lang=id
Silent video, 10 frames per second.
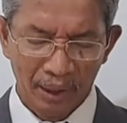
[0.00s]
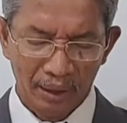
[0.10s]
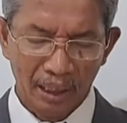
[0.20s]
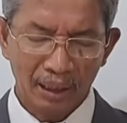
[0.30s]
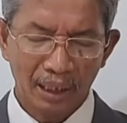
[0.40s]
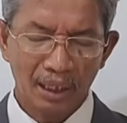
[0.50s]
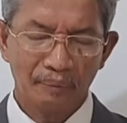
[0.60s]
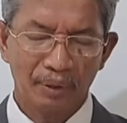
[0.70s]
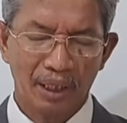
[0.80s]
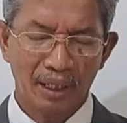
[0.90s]
Yang
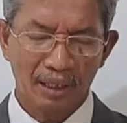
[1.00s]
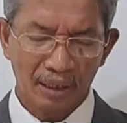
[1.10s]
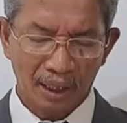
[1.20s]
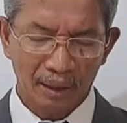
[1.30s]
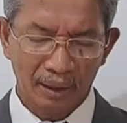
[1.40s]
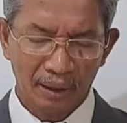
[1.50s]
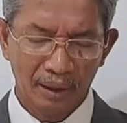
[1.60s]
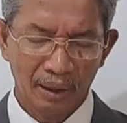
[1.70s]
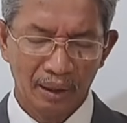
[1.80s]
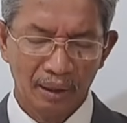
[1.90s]
dalam keadaan sakit,
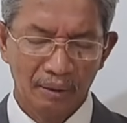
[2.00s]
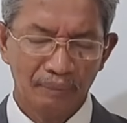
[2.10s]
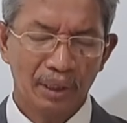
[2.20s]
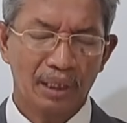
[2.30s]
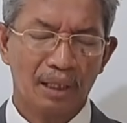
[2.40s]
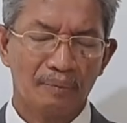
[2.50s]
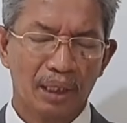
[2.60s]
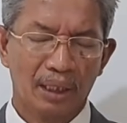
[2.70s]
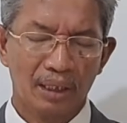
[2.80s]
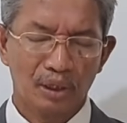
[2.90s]
biarlah
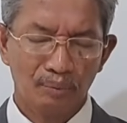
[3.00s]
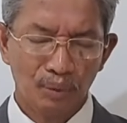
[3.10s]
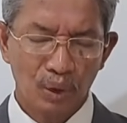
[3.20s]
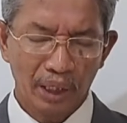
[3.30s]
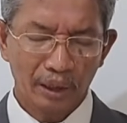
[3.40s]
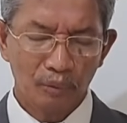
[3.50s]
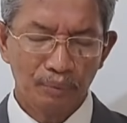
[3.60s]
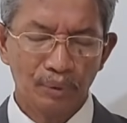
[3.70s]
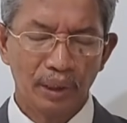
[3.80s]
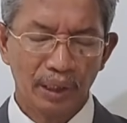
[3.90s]
mereka sembuh atau
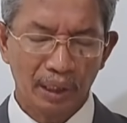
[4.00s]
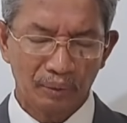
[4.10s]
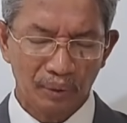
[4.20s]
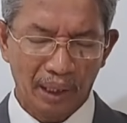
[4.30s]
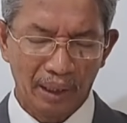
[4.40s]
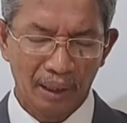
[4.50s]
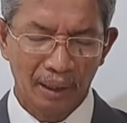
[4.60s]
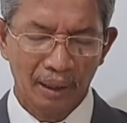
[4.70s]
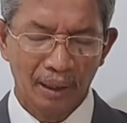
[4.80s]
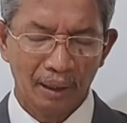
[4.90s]
pulih ya Tuhan.
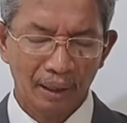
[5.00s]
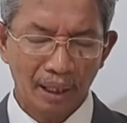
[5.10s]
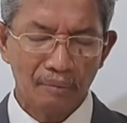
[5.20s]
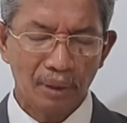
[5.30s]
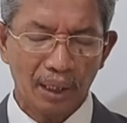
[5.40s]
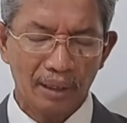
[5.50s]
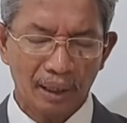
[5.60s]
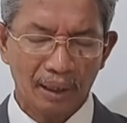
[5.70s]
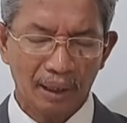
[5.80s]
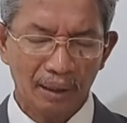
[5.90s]
Dan
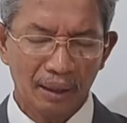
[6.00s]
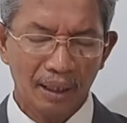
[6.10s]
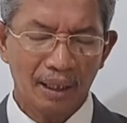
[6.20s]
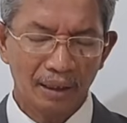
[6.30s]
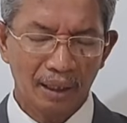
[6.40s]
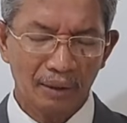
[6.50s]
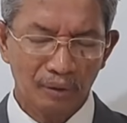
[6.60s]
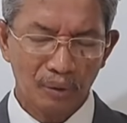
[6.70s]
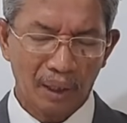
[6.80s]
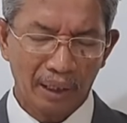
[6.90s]
merasakan kehadiran
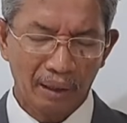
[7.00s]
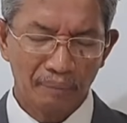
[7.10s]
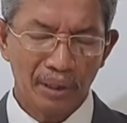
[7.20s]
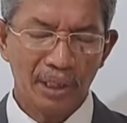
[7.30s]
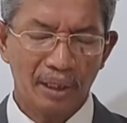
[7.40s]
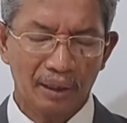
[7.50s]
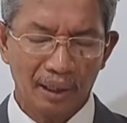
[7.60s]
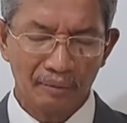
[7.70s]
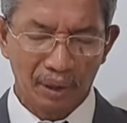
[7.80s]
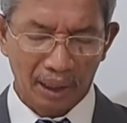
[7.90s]
Tuhan
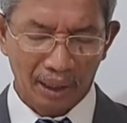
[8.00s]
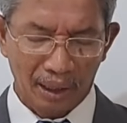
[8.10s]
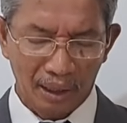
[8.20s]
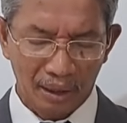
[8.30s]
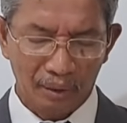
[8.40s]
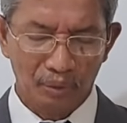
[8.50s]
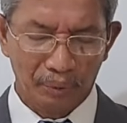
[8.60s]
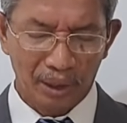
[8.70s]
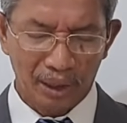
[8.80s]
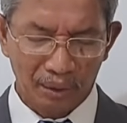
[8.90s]
menyertai mereka satu
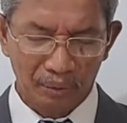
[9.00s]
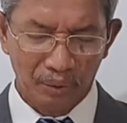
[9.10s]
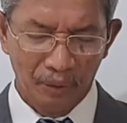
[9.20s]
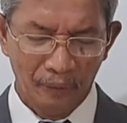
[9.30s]
persatu.